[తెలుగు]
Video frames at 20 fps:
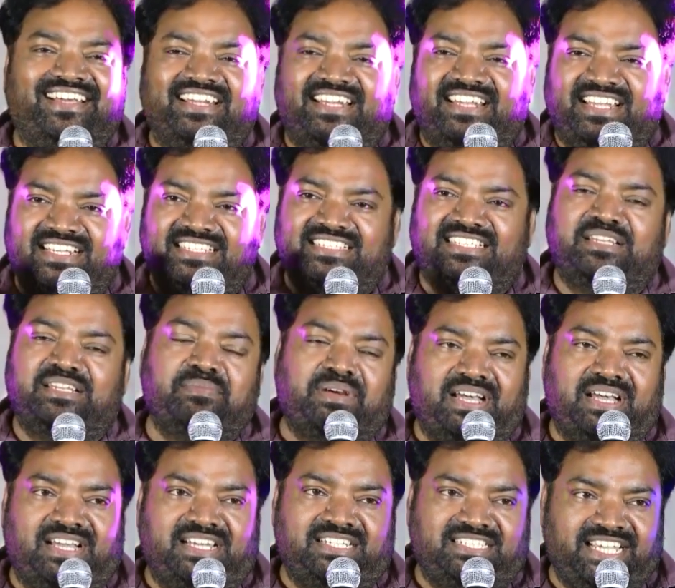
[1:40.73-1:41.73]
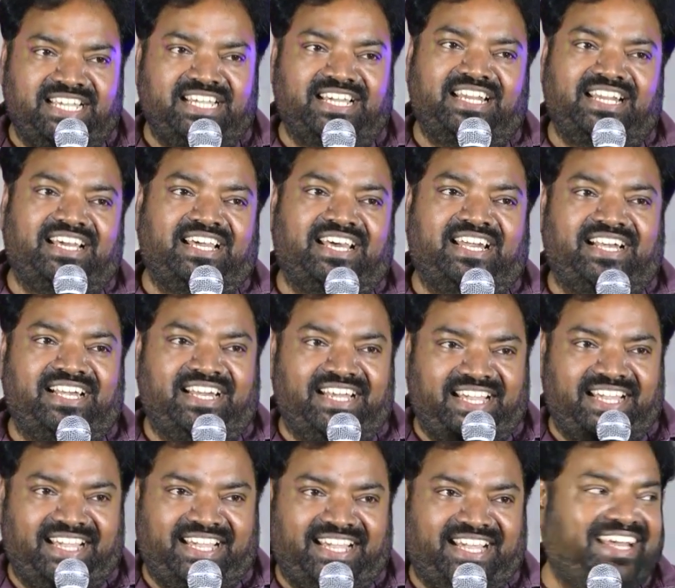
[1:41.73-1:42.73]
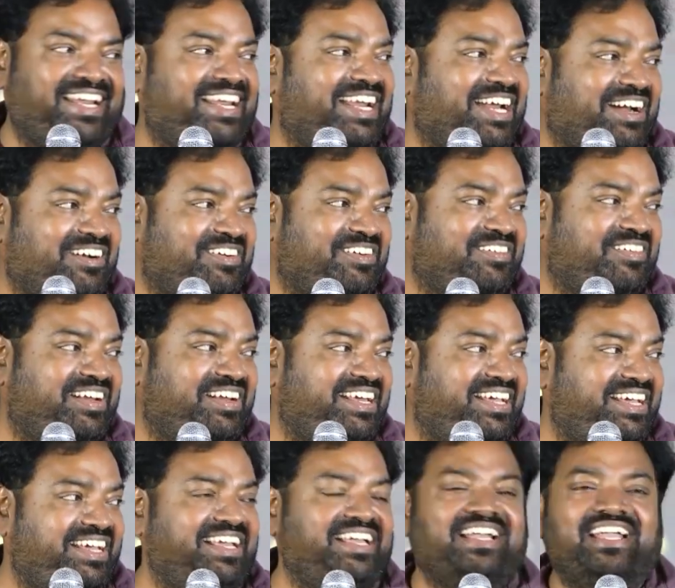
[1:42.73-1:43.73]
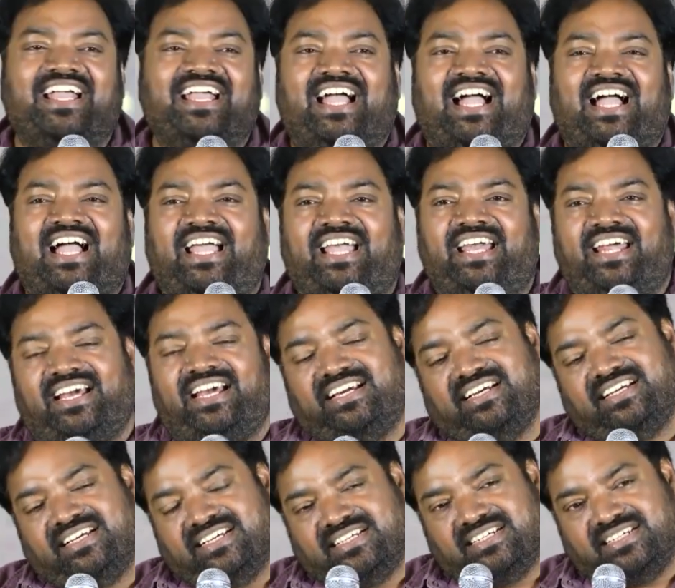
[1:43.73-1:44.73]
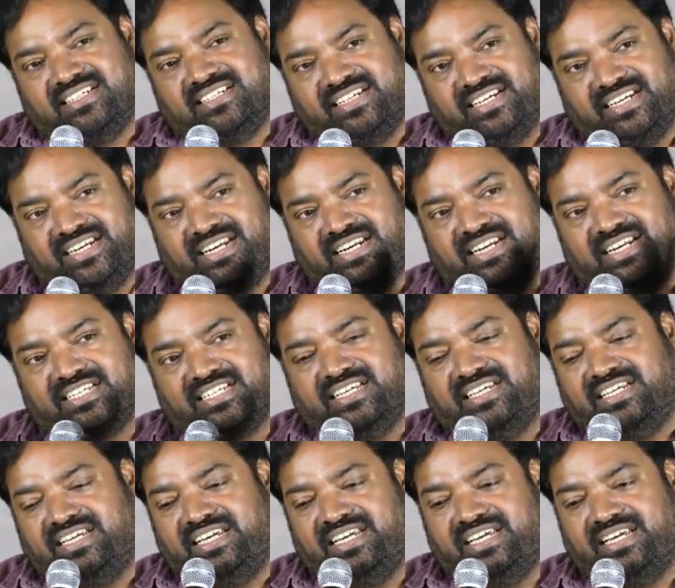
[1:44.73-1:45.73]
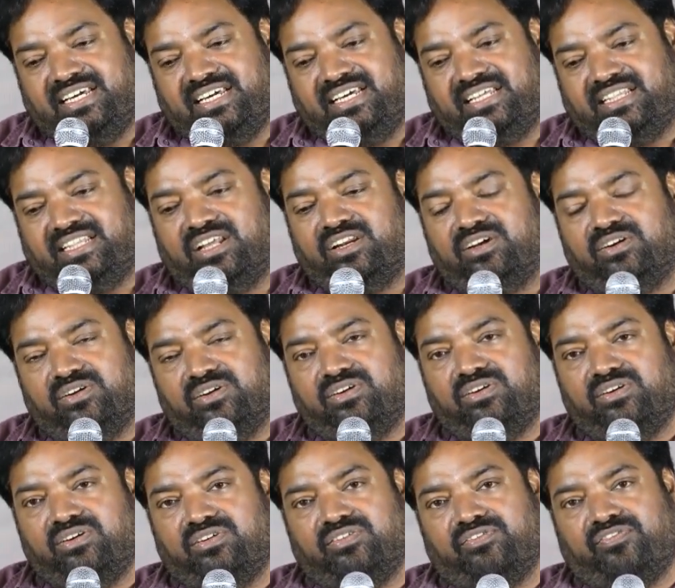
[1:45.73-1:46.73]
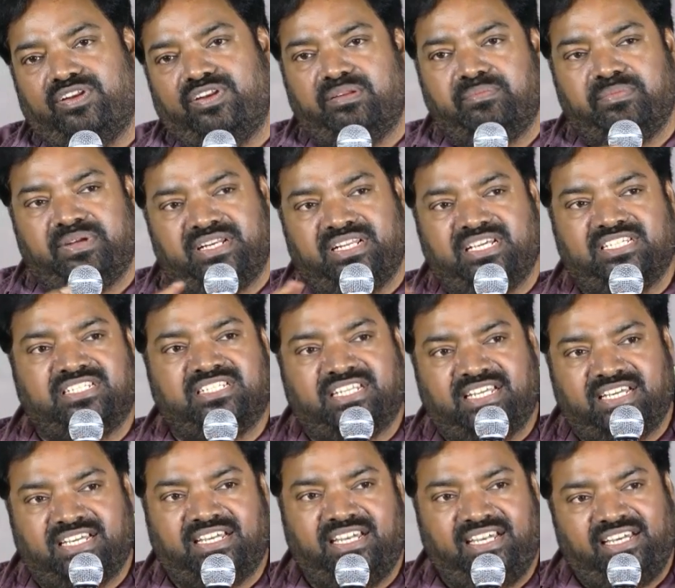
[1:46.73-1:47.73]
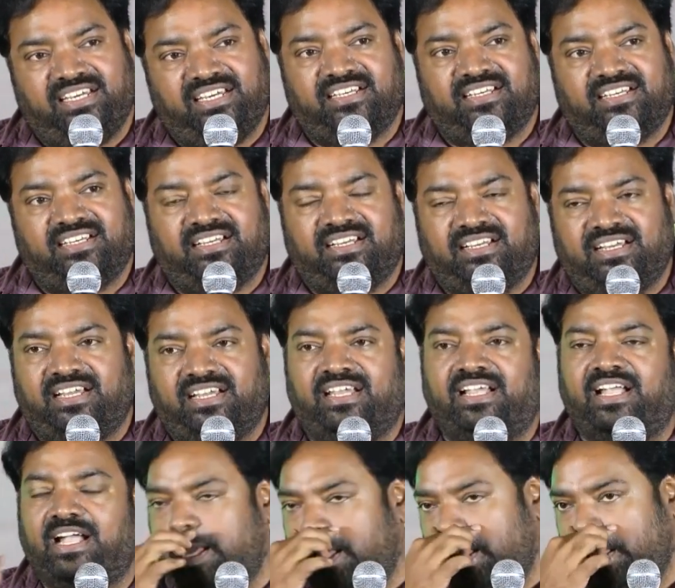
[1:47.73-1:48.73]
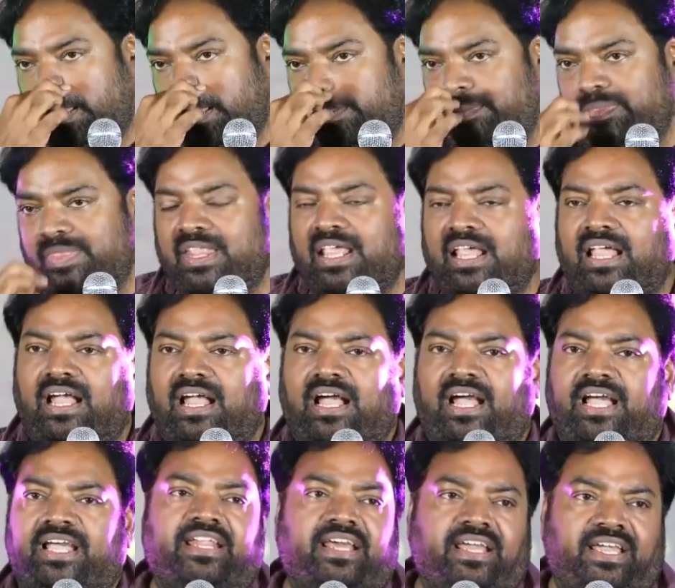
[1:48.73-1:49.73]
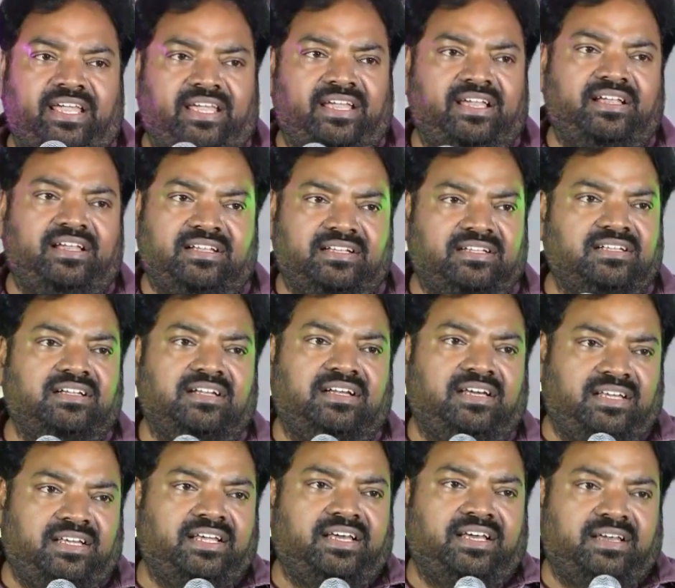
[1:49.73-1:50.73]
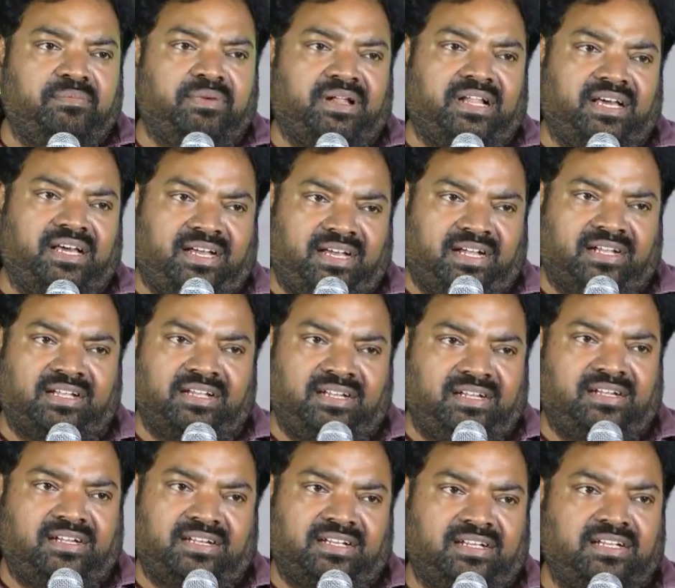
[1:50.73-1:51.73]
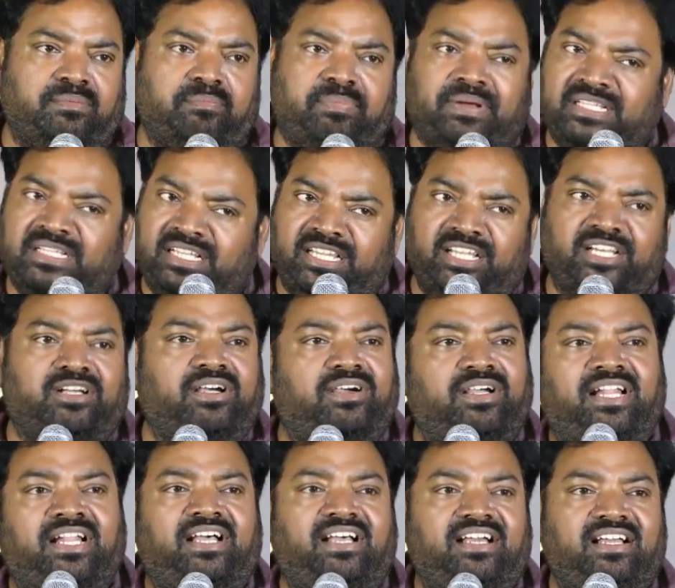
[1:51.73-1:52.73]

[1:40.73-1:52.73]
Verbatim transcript: నేను సినిమా చేయగలిగానంటే ఆయన రావడం వల్లే ఆయన ఇండ ఈ తెలుగు ఫిల్మ్ ఇండస్ట్రీకి ఇంకా ఆయనే అదే మన పెద్ద దిక్కు అయినా